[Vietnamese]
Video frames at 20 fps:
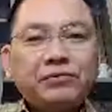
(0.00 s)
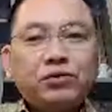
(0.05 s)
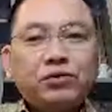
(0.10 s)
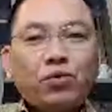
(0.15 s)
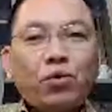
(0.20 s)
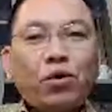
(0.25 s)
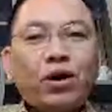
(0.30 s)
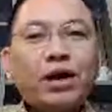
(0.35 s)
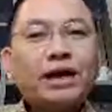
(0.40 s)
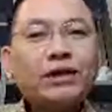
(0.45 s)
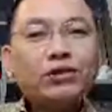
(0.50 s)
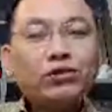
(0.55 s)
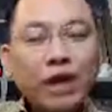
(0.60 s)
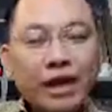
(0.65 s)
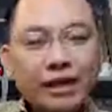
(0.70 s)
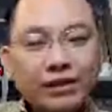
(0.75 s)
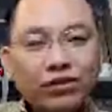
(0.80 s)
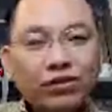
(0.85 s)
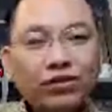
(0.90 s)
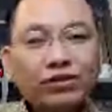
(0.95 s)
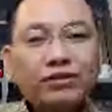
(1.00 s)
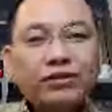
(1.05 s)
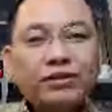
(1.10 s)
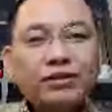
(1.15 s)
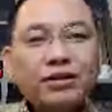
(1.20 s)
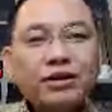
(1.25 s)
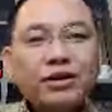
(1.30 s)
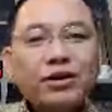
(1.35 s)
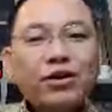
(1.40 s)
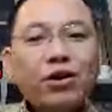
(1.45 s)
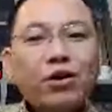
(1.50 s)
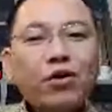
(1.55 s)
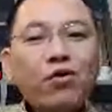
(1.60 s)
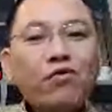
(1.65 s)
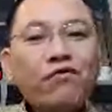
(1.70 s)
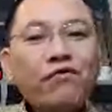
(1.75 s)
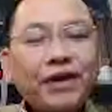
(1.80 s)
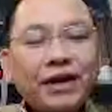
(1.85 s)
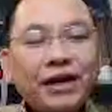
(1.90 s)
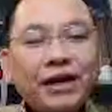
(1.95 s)
của kinh doanh thôi nó
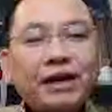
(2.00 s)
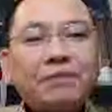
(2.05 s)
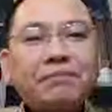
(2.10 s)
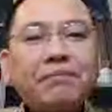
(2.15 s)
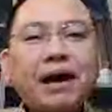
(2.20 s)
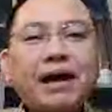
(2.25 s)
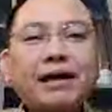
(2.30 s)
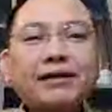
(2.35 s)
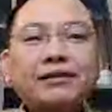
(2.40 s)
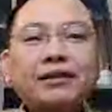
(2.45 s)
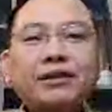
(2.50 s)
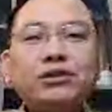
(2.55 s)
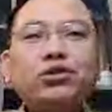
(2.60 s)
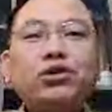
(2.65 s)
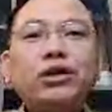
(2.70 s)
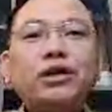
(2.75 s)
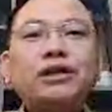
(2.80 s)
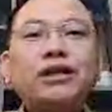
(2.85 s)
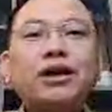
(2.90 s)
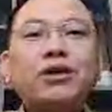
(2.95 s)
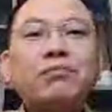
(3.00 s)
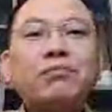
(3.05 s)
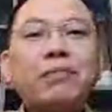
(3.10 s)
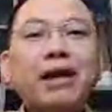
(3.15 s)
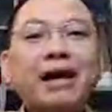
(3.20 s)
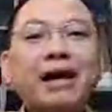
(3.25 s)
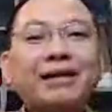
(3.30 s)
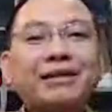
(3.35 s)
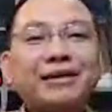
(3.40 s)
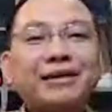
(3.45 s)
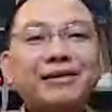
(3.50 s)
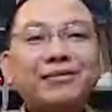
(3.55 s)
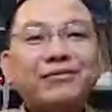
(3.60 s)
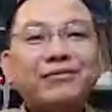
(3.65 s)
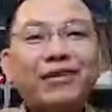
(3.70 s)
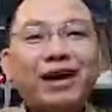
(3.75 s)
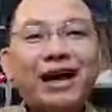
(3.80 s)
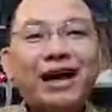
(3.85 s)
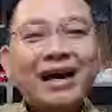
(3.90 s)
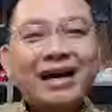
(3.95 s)
cũng phải cân bằng giữa truyền thông marketing
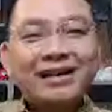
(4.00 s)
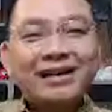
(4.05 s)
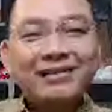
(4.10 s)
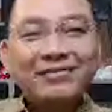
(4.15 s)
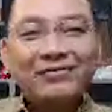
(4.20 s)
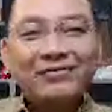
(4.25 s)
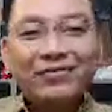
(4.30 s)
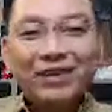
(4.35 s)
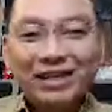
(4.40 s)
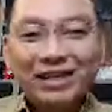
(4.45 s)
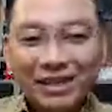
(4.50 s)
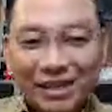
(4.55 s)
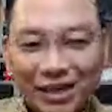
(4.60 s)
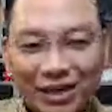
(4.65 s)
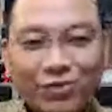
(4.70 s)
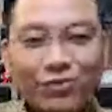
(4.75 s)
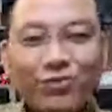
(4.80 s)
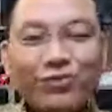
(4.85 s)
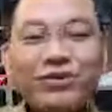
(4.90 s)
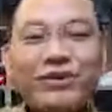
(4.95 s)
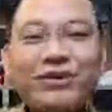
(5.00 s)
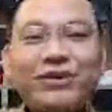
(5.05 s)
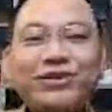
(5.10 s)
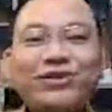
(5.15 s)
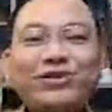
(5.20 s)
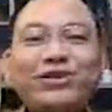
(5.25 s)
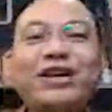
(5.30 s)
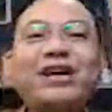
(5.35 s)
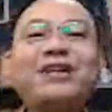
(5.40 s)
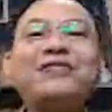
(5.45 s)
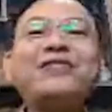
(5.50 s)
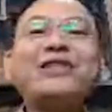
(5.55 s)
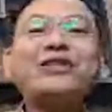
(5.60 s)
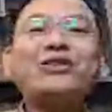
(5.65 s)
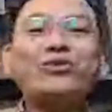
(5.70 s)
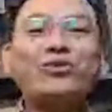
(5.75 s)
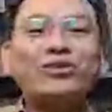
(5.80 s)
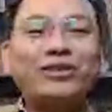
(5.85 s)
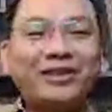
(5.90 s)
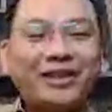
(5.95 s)
và và sale tôi lấy ví
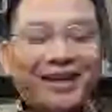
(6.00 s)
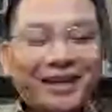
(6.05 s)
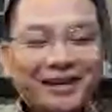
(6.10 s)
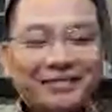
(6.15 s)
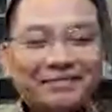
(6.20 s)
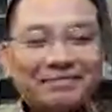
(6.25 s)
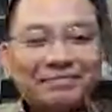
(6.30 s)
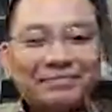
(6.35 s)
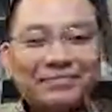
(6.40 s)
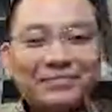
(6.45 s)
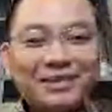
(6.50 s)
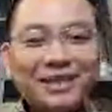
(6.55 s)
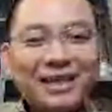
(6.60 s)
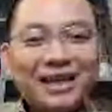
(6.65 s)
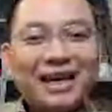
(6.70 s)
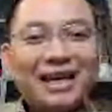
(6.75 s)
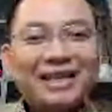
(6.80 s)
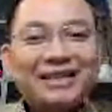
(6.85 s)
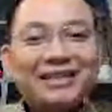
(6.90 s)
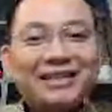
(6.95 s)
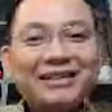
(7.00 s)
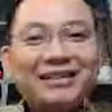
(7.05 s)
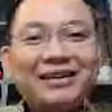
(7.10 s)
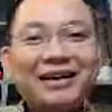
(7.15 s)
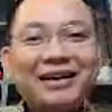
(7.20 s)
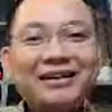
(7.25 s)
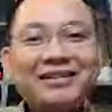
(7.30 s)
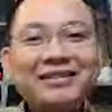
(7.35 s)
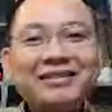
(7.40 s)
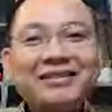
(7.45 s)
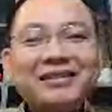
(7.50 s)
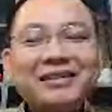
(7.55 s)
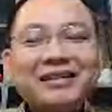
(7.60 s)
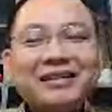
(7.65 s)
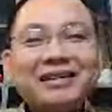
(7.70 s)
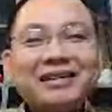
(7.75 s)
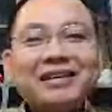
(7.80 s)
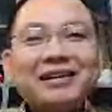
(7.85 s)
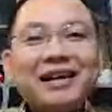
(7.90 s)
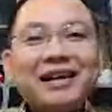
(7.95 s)
dụ như thế để các anh chị thấy
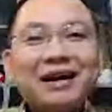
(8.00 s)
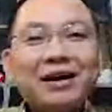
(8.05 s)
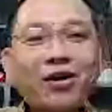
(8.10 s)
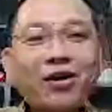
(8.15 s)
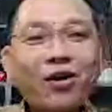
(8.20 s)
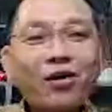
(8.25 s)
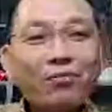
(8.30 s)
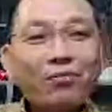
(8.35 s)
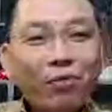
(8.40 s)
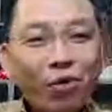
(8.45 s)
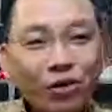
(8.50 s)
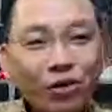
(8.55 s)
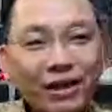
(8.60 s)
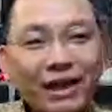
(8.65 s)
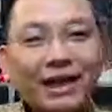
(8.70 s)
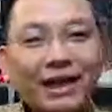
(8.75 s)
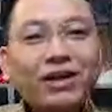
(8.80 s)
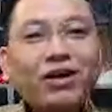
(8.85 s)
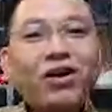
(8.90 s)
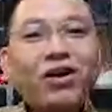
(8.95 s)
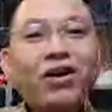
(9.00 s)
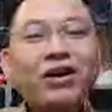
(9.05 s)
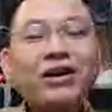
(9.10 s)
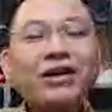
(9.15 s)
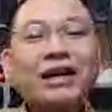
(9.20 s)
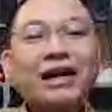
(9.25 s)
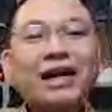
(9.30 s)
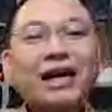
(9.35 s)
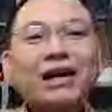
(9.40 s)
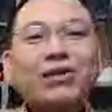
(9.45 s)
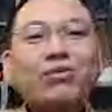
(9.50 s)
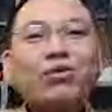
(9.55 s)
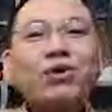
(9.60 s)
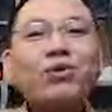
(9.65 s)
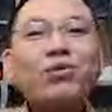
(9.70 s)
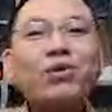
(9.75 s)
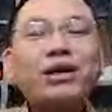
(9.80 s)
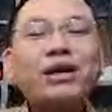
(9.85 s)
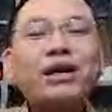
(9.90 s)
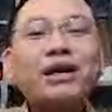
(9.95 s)
là có mỗi cái gọi là cái quy
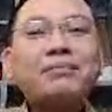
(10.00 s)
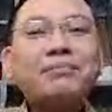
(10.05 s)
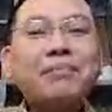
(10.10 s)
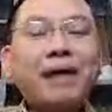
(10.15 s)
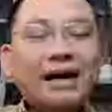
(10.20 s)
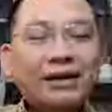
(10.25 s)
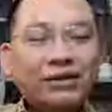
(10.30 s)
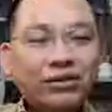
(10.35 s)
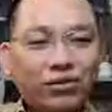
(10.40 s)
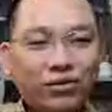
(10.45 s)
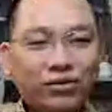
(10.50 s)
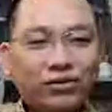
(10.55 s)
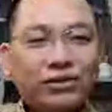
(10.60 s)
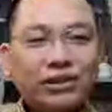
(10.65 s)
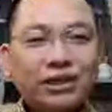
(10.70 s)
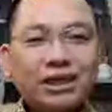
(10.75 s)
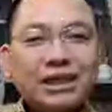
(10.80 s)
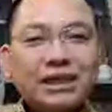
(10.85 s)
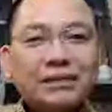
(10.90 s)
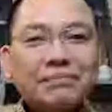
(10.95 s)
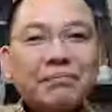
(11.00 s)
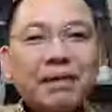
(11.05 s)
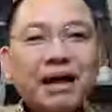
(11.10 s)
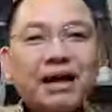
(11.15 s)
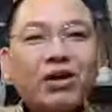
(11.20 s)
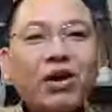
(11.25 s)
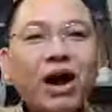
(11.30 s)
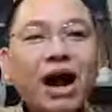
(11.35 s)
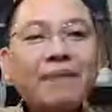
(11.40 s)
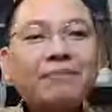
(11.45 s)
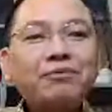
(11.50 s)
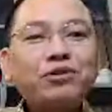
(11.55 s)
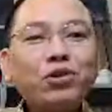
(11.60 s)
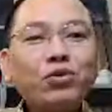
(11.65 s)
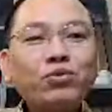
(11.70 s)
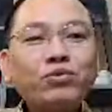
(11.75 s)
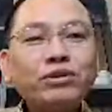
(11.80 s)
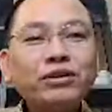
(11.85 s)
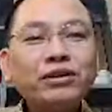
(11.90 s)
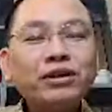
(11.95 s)
luật cân bằng thôi mà nó áp
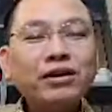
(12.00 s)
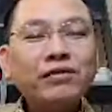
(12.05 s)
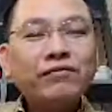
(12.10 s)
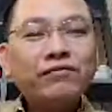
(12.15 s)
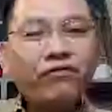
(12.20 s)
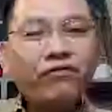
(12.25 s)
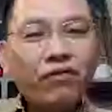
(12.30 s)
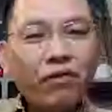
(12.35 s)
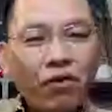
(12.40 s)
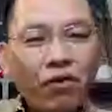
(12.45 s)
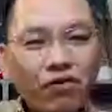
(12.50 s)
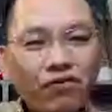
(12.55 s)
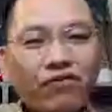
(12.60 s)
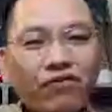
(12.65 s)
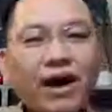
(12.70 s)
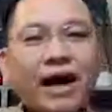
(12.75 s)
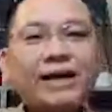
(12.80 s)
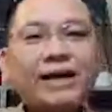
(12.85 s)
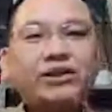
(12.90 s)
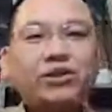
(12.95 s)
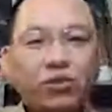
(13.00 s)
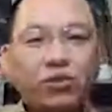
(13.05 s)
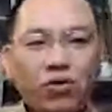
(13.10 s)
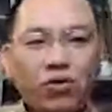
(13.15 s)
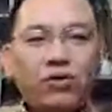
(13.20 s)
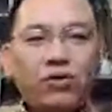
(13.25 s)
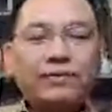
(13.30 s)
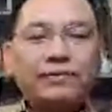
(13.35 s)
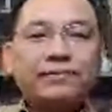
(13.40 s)
dụng được vô vàn chỗ